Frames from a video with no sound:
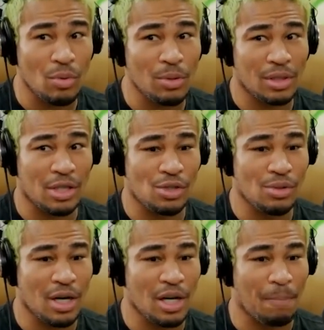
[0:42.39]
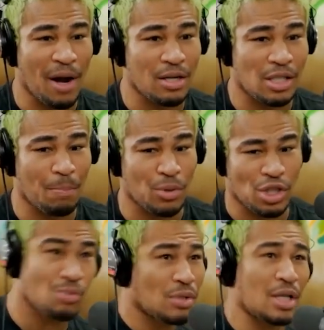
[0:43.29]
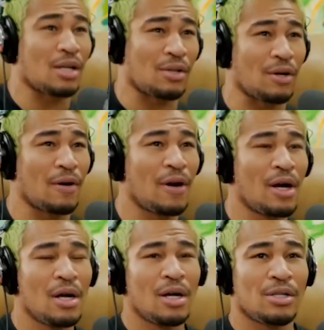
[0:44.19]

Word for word: 思った瞬間にバックステップシュンってやんのよ、うん、